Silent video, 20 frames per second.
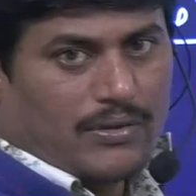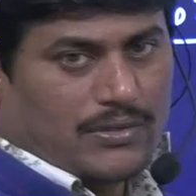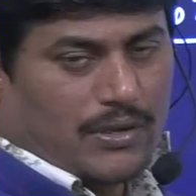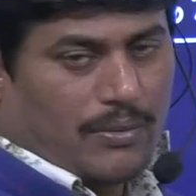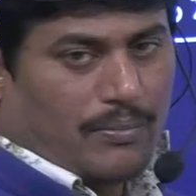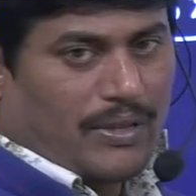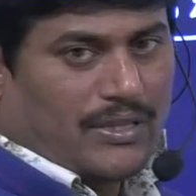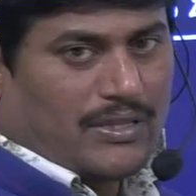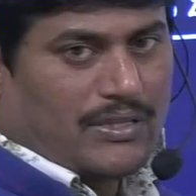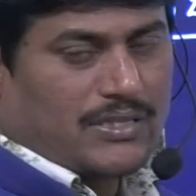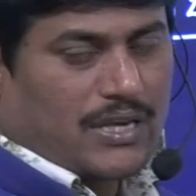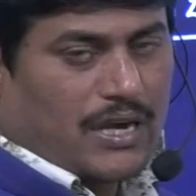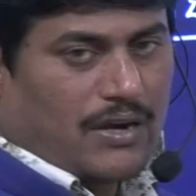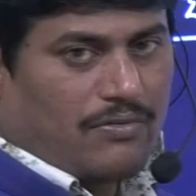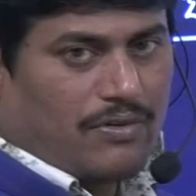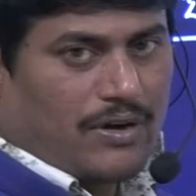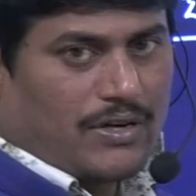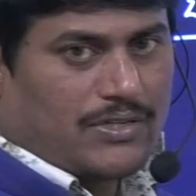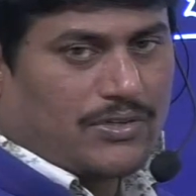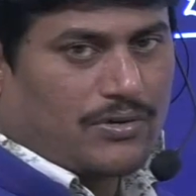
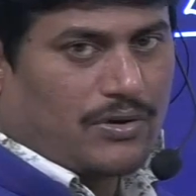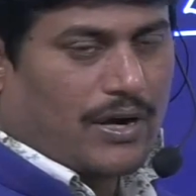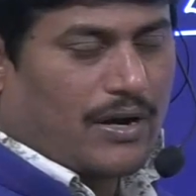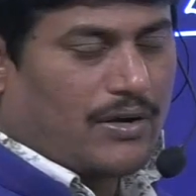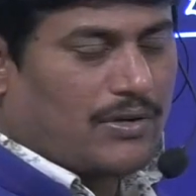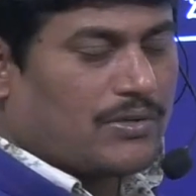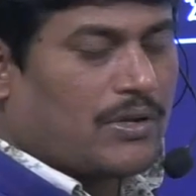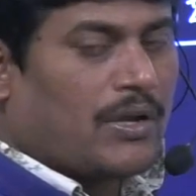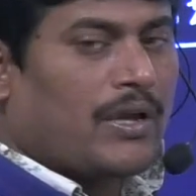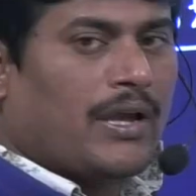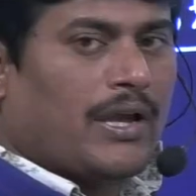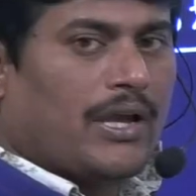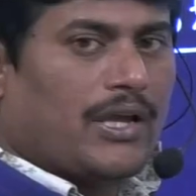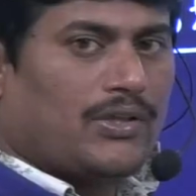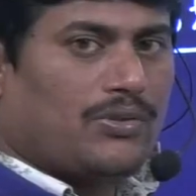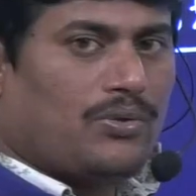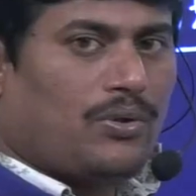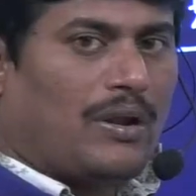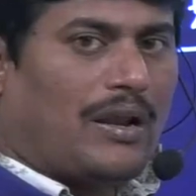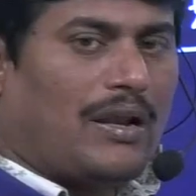సంబంధించినటువంటి స్టూడెంట్స్
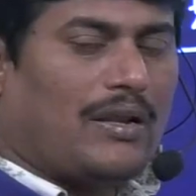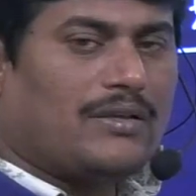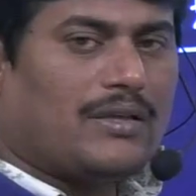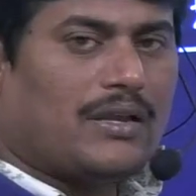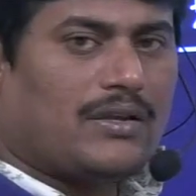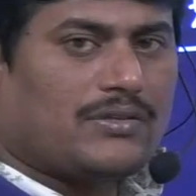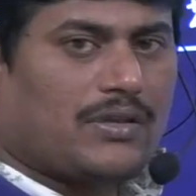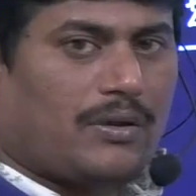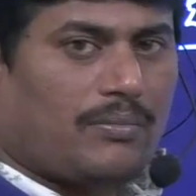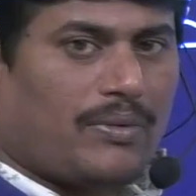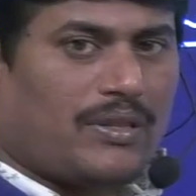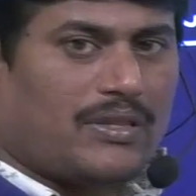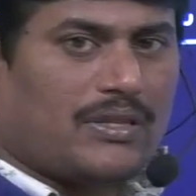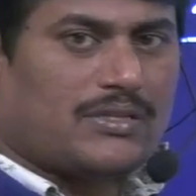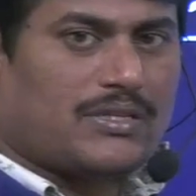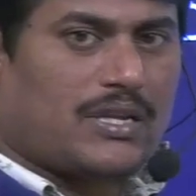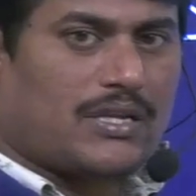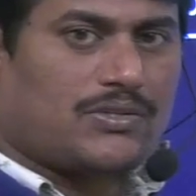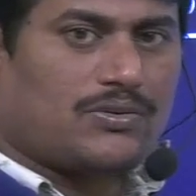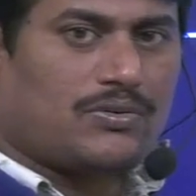హిందూ రిలీజన్కి
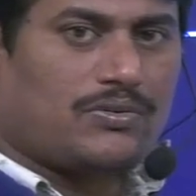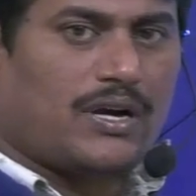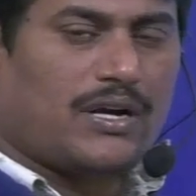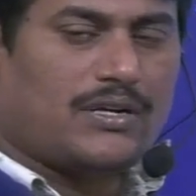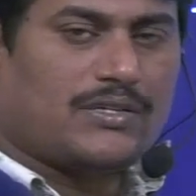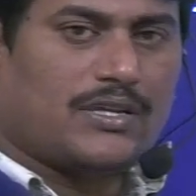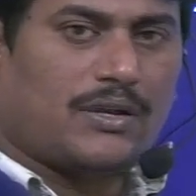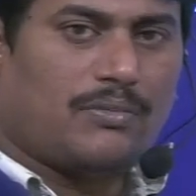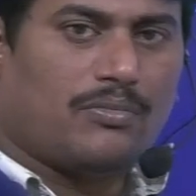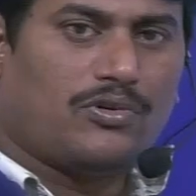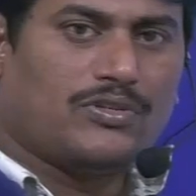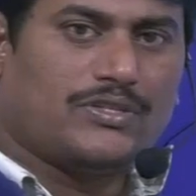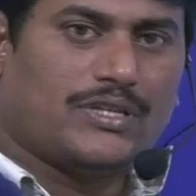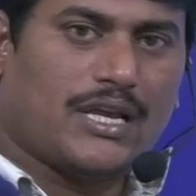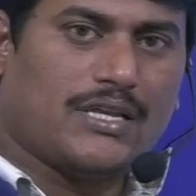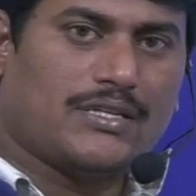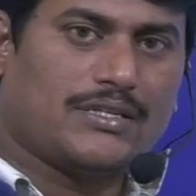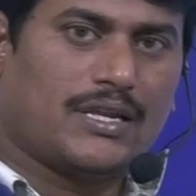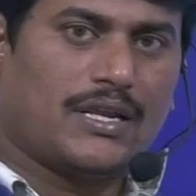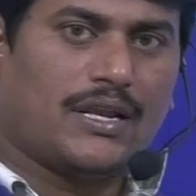సంబంధించిన స్టూడెంట్స్ ఏమో
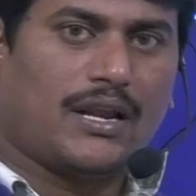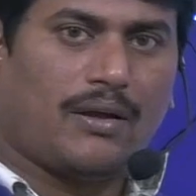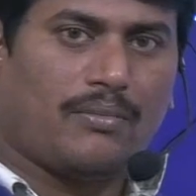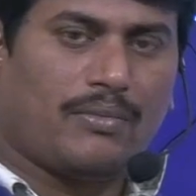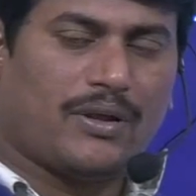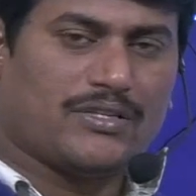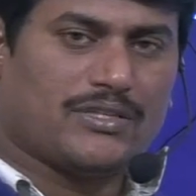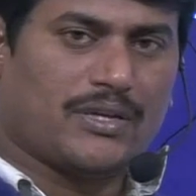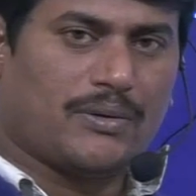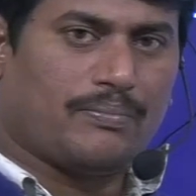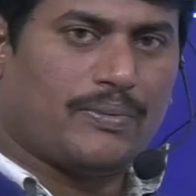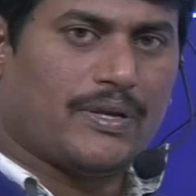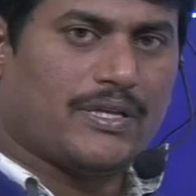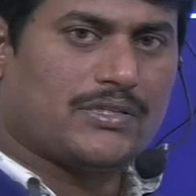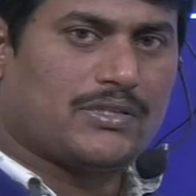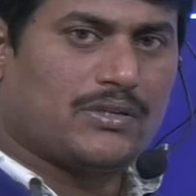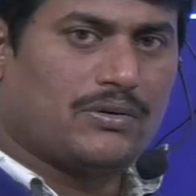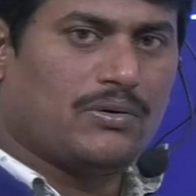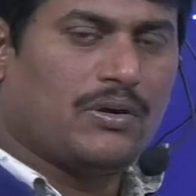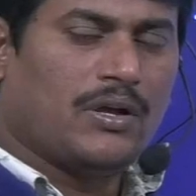జై శ్రీరామ్ అని
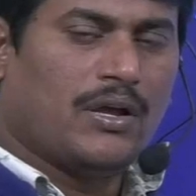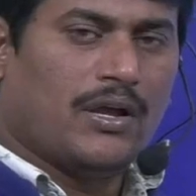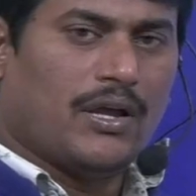చెప్పేస్తూ